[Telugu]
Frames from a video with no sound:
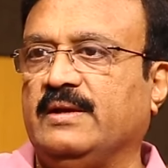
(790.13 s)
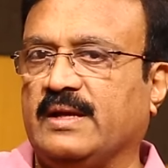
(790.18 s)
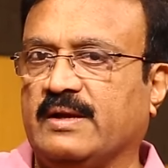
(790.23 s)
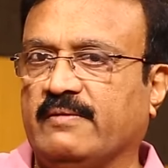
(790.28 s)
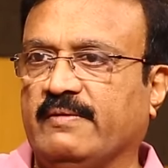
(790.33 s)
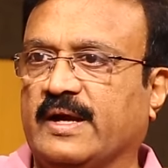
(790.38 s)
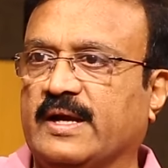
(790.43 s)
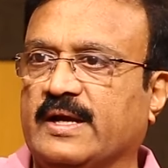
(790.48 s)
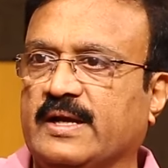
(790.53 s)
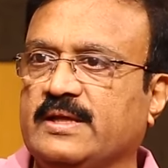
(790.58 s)

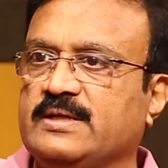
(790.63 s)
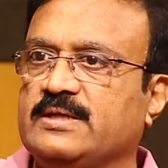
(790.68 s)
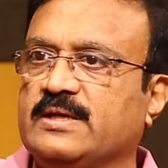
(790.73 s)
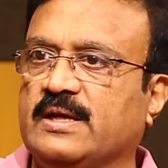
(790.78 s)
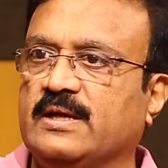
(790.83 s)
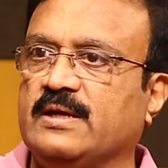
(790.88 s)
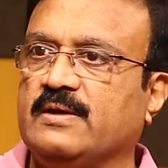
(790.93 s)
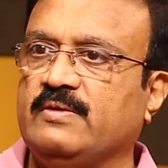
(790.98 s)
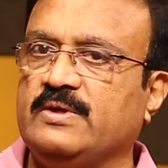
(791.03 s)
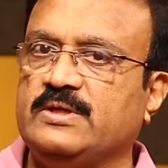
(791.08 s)
ఇంకా వెంకటేష్
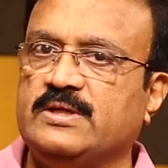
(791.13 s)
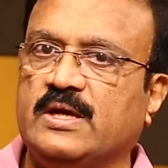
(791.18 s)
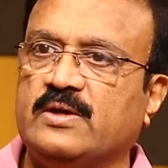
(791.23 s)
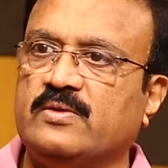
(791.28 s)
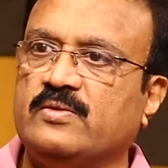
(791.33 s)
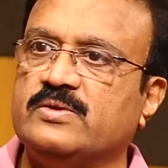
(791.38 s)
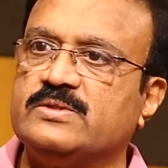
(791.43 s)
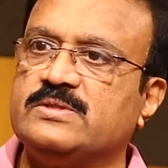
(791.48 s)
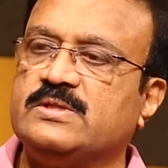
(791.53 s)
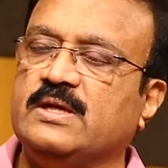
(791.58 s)
అయ్యర్
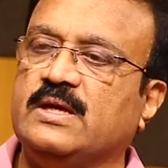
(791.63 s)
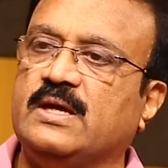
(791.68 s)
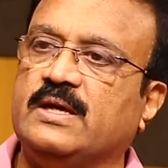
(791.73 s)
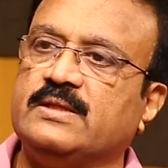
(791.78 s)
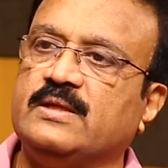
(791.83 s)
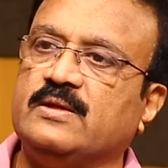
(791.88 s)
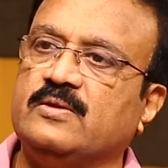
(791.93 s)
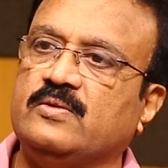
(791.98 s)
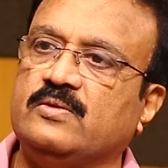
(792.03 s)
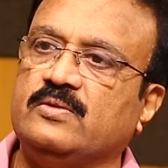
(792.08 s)
విషయానికి వస్తే
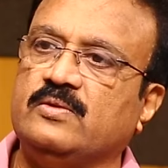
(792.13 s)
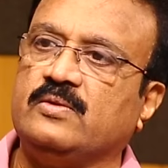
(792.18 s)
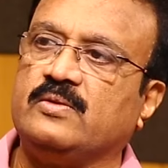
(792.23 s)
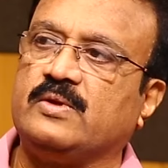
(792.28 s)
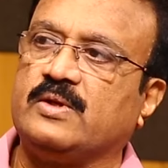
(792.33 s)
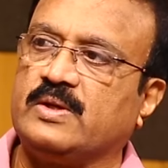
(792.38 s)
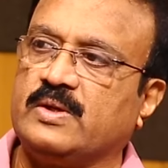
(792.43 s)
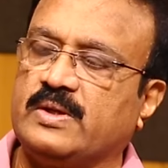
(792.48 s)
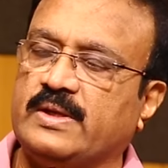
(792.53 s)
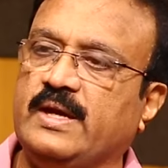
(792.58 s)
అతను
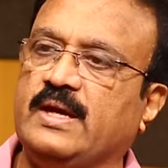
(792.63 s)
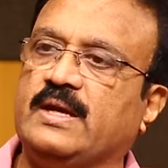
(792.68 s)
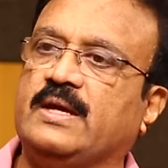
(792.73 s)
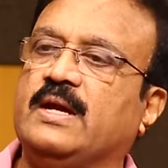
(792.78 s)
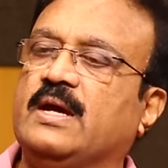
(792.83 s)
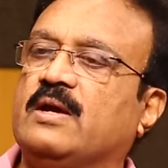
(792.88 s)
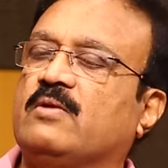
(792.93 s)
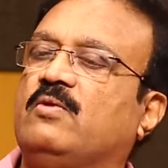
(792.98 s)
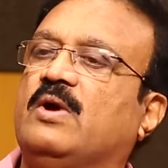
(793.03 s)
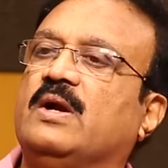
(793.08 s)

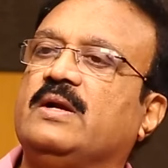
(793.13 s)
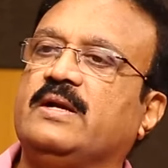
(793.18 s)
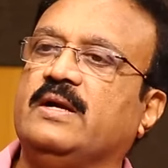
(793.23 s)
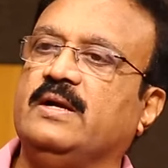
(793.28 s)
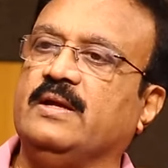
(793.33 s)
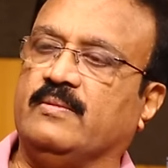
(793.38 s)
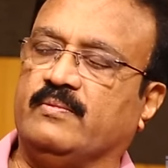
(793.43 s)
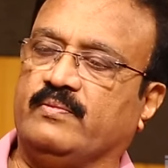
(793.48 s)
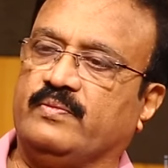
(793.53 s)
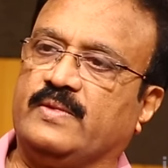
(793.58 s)
కేకేఆర్
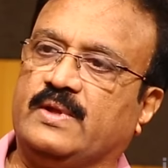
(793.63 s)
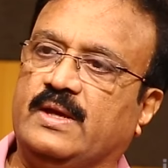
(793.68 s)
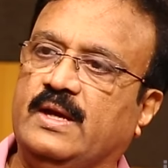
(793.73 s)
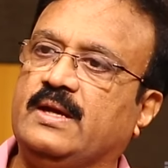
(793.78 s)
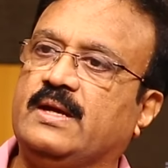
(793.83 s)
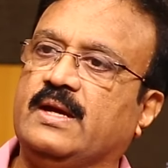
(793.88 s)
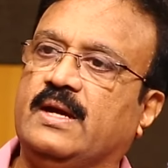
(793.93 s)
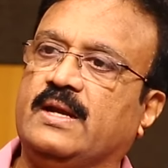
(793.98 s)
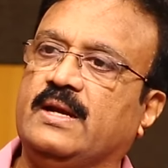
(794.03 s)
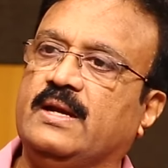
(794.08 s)
వాంటెడ్ హిమ్
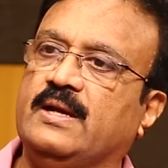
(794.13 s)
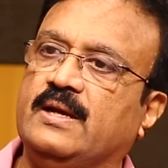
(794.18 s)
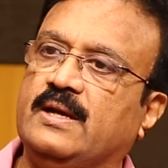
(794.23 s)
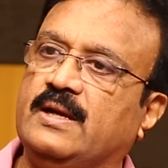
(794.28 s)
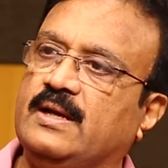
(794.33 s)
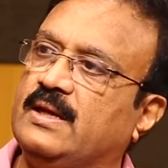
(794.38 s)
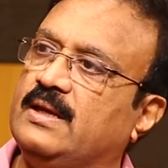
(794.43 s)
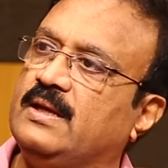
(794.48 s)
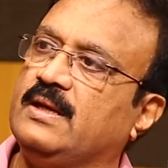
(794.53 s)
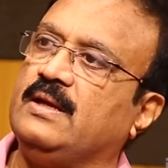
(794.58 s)
కేకేఆర్
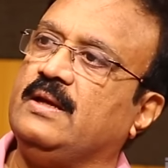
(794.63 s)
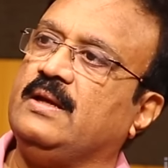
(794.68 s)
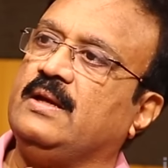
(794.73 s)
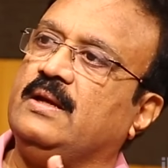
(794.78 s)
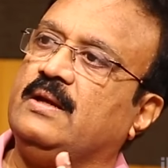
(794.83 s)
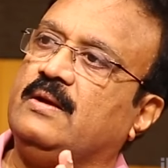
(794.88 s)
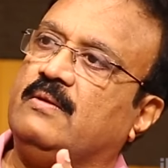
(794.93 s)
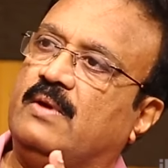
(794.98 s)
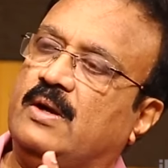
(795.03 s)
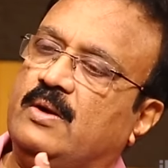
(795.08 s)
ఏంటంటే
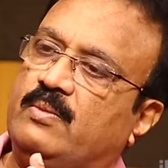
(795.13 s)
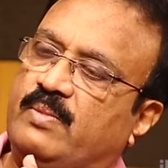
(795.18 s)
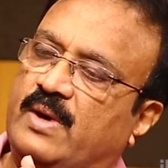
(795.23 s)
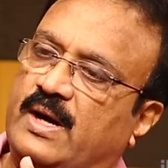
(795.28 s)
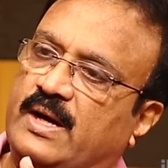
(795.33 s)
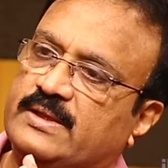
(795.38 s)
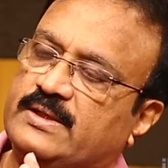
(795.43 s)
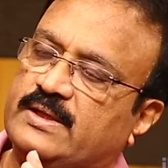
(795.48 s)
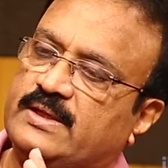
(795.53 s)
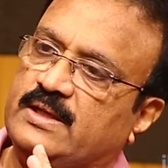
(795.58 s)
వాళ్ళు
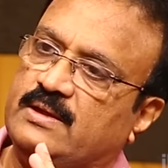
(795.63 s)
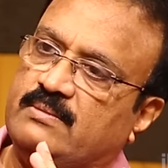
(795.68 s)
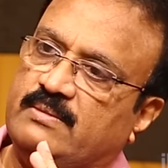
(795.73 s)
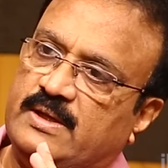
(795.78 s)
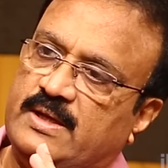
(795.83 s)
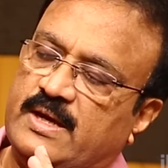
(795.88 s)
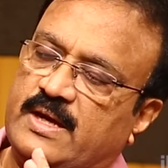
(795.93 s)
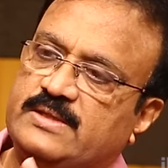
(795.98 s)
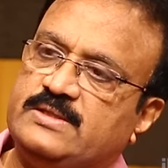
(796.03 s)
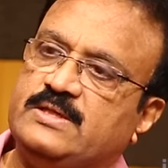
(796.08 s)
పాత
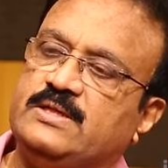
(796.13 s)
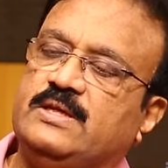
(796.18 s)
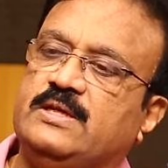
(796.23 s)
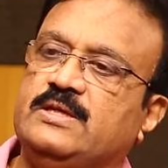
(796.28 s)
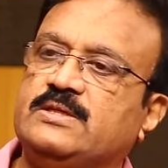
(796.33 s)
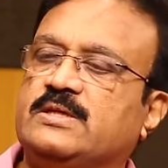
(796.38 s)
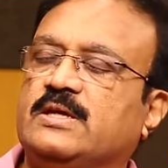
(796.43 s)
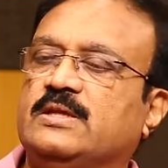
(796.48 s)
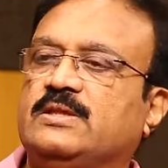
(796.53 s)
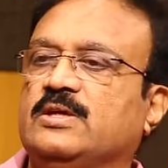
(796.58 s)
టీంని యాజ్ ఇట్
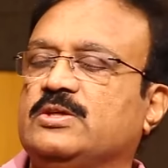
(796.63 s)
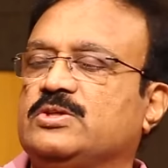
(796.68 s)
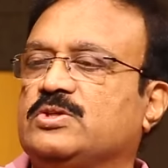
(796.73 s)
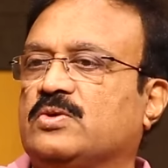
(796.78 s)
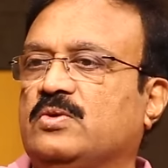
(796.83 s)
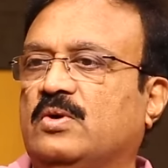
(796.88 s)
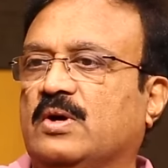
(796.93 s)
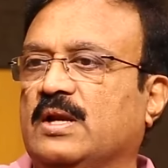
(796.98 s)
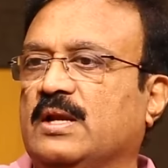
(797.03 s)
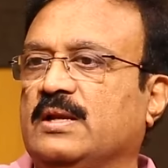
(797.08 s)
ఈస్గా
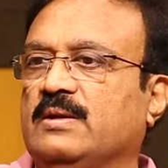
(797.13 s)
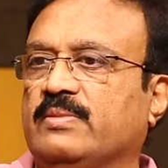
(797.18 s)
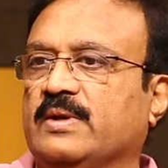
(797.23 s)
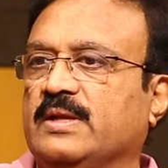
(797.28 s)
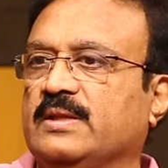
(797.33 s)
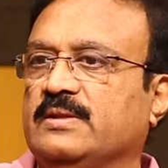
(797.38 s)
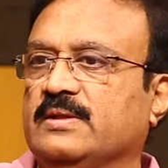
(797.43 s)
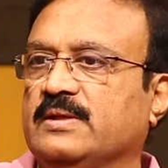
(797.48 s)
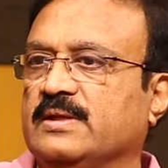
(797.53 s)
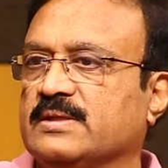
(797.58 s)
తెచ్చుకోవాలని
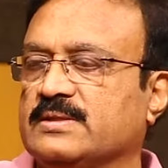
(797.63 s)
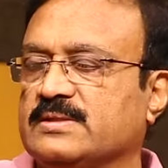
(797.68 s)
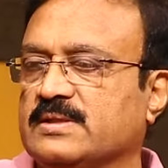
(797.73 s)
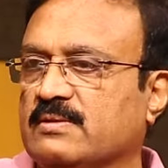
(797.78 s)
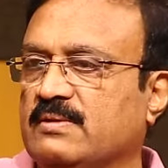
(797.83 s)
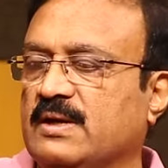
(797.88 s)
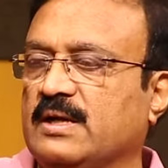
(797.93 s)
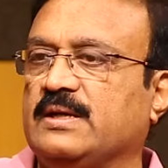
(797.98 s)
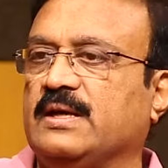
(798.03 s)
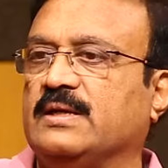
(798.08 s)
ప్రయత్నం
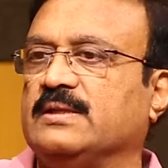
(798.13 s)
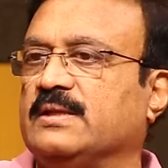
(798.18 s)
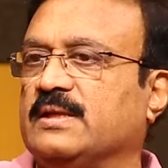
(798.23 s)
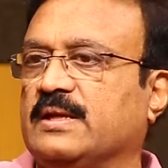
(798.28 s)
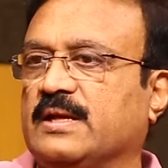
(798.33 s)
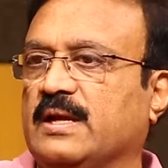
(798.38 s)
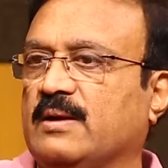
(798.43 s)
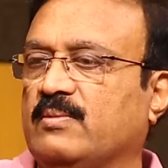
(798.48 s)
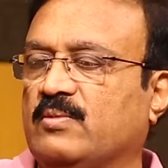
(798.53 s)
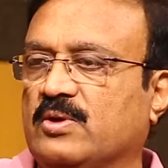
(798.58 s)
చేస్తున్నారు వాళ్ళకి అంత
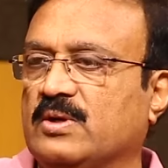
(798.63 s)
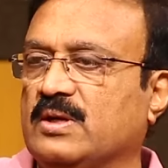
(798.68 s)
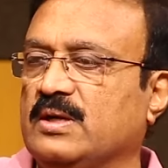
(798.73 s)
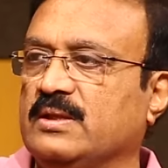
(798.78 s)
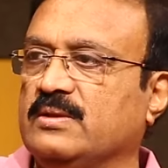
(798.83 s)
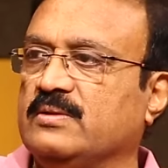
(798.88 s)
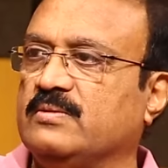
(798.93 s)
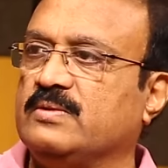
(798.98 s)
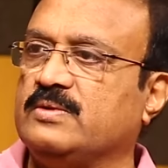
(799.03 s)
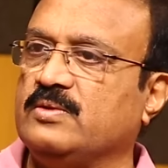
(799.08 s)
దగ్గర అమౌంట్
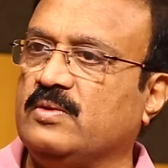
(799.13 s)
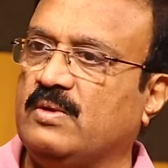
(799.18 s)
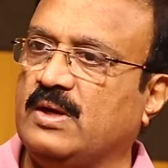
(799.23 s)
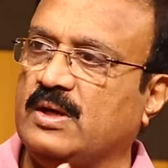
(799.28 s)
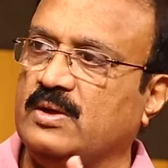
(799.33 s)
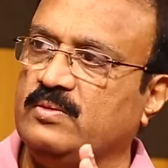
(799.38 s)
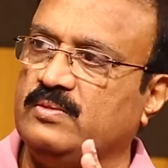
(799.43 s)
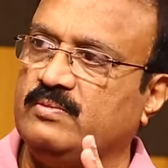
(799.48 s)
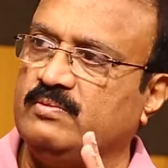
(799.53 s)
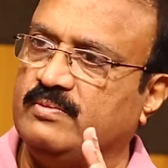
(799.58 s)
లేదు సో
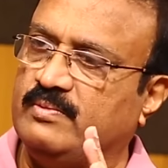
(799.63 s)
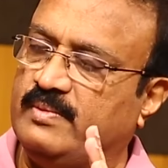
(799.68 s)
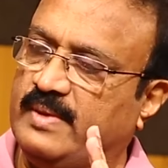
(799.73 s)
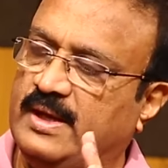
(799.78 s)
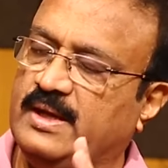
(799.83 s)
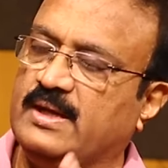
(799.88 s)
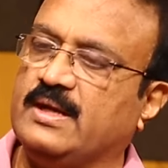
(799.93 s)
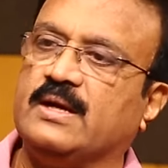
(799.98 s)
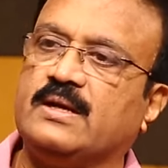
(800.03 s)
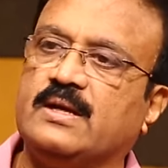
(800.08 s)
వాళ్ళు
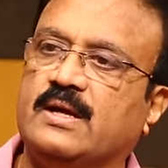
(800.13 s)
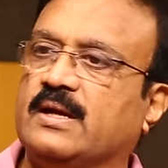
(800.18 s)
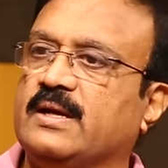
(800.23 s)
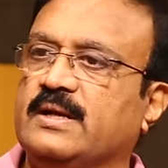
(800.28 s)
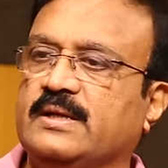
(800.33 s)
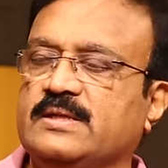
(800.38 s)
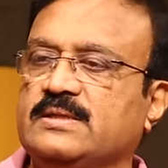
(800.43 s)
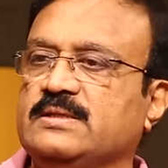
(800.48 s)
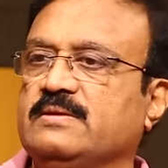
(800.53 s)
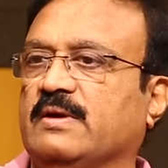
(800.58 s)
మెయిన్గా
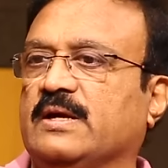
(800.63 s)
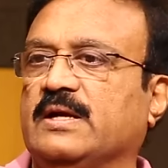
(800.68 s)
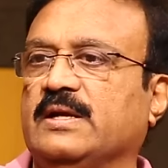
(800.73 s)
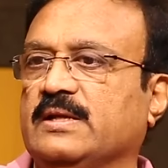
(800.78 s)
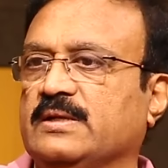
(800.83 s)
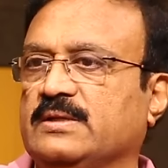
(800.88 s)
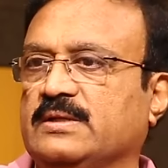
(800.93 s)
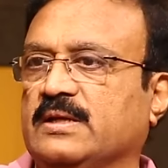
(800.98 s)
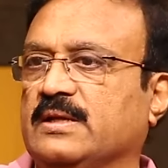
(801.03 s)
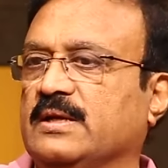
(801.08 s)
టార్గెట్ చేస్తే
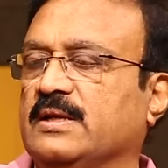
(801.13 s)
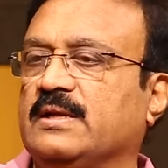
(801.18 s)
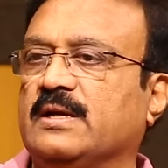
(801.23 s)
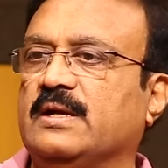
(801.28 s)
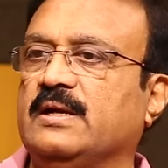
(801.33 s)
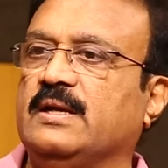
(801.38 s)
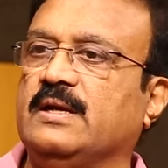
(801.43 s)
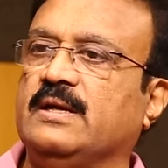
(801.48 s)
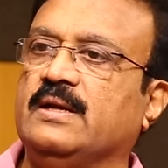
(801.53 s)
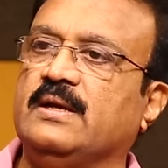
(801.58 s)
వెంకటేష్
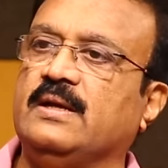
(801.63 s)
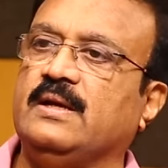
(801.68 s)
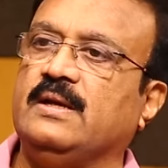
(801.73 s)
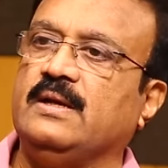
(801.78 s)
ఎందుకంటే